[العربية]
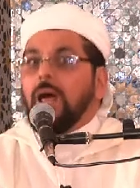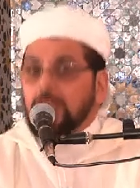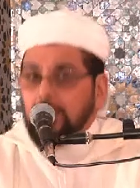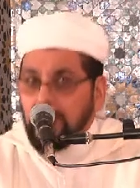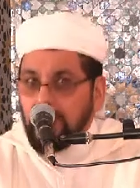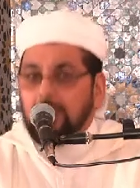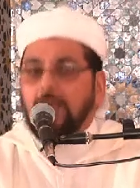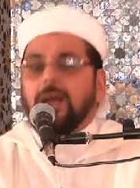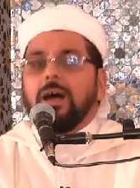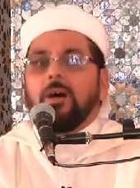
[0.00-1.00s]

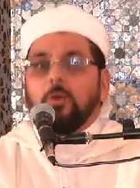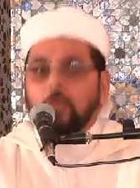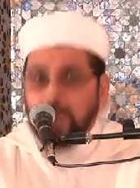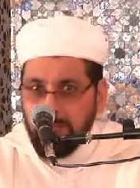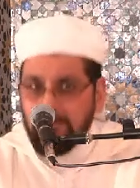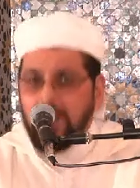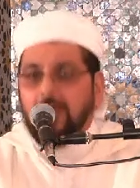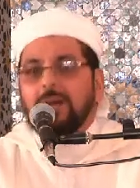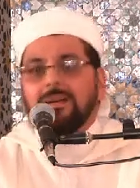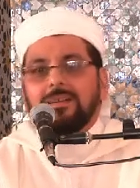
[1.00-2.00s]
أذكياء علماء